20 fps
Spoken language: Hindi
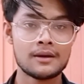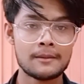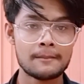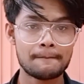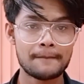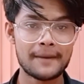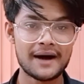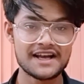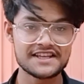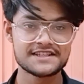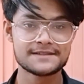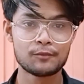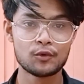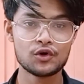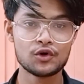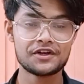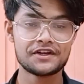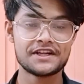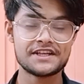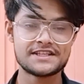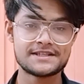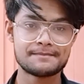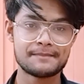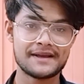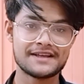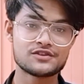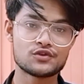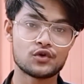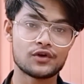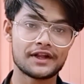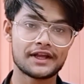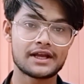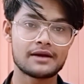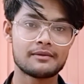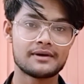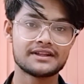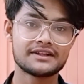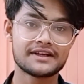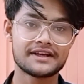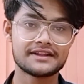पासपोर्ट डिस्पेस होने के
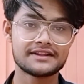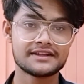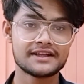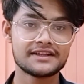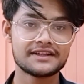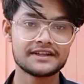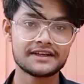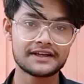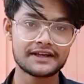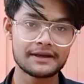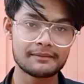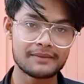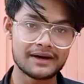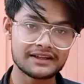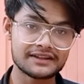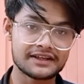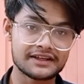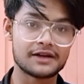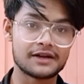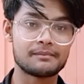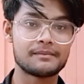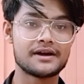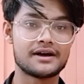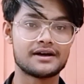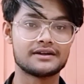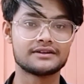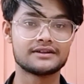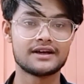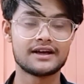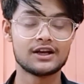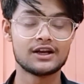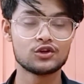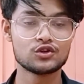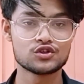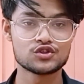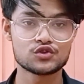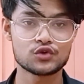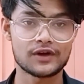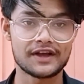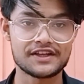बाद कितने दिन के बाद घर पे आता है हेलो
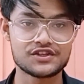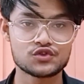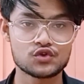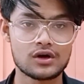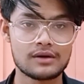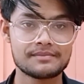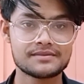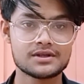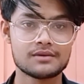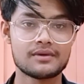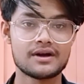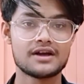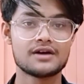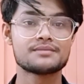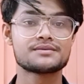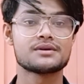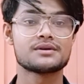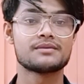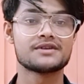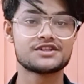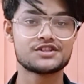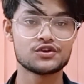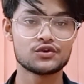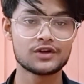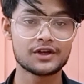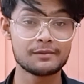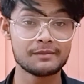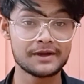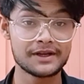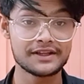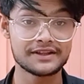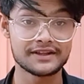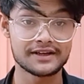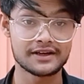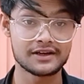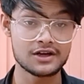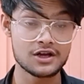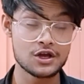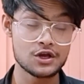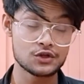दोस्तों कैसे हो आप सब आए हम सब बच्चे होंगे मेरी
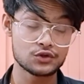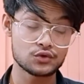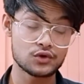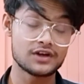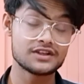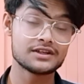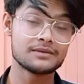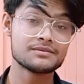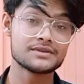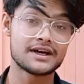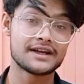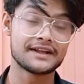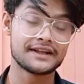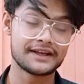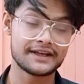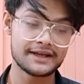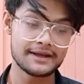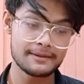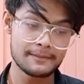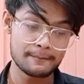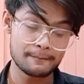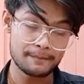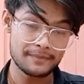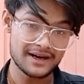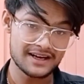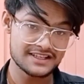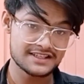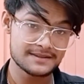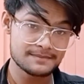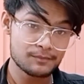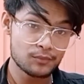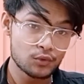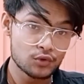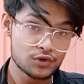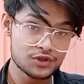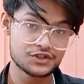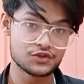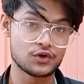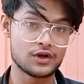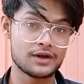तरह तो आज हम जानेंगे पासपोर्ट
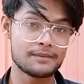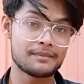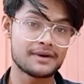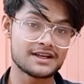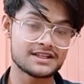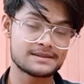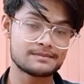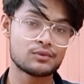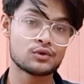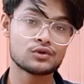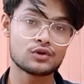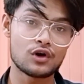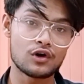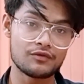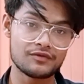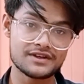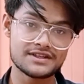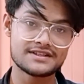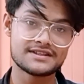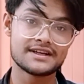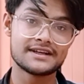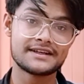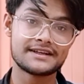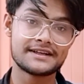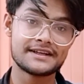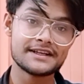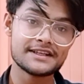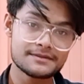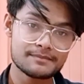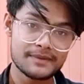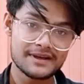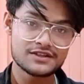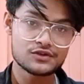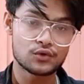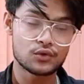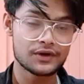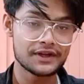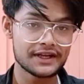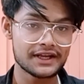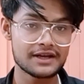जो है पासपोर्ट ऑफिस से डिस्पेस
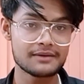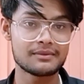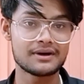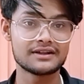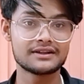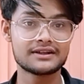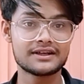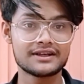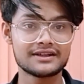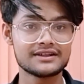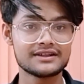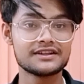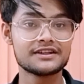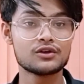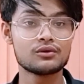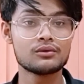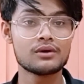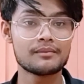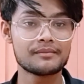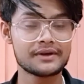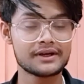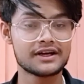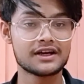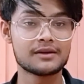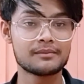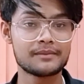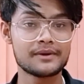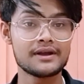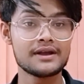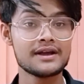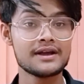होने के बाद कितने दिनों में अपने घर पे